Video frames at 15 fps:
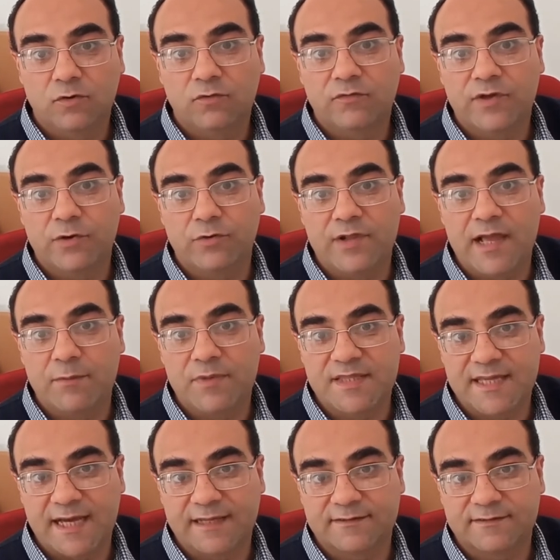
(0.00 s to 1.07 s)
ovvero gli
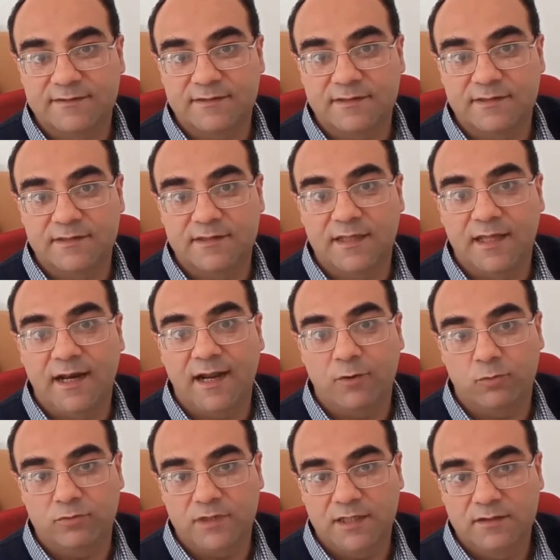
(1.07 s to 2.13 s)
abitanti della
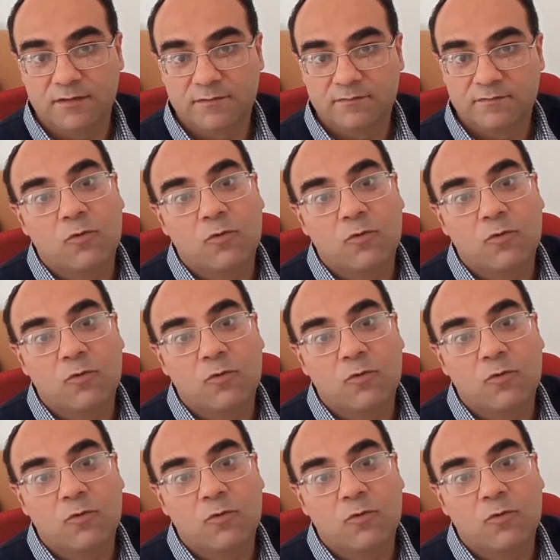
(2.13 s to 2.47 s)
Luna,